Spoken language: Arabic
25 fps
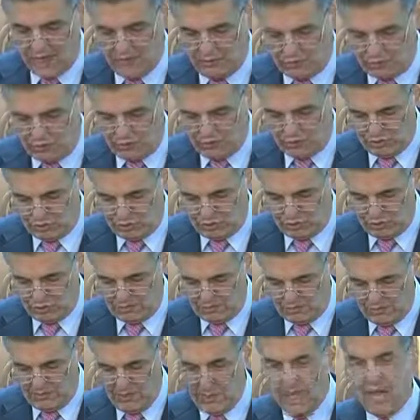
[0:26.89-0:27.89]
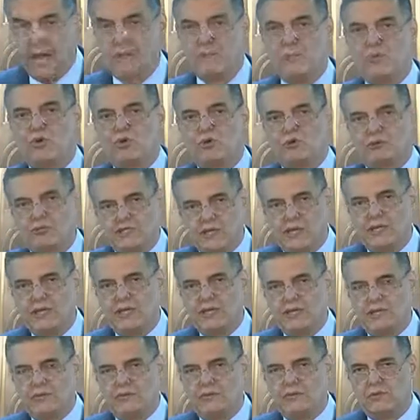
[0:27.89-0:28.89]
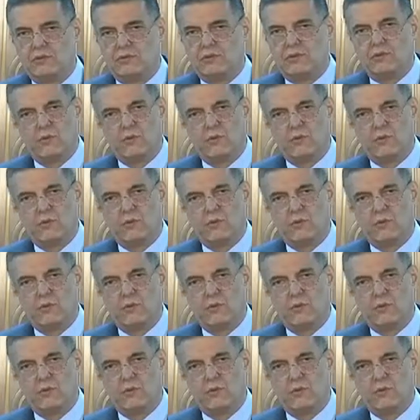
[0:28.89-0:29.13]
الكولوكيوم أمر جيد